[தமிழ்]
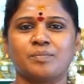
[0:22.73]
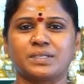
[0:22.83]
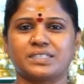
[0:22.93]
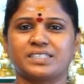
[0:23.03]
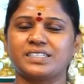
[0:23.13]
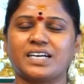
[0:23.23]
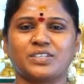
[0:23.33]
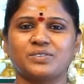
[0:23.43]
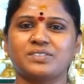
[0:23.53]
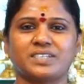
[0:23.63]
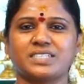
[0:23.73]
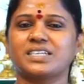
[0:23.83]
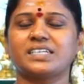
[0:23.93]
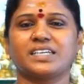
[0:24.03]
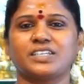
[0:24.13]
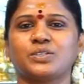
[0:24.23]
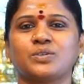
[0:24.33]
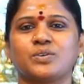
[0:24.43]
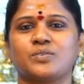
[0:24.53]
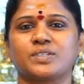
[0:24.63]
ஐம்பத்தெட்டு அறுபது வயசுக்கிட்ட
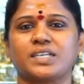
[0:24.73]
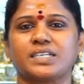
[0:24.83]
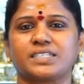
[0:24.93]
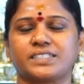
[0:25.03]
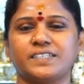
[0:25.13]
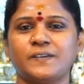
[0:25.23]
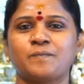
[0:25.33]
இருக்கும் அவங்களுக்கு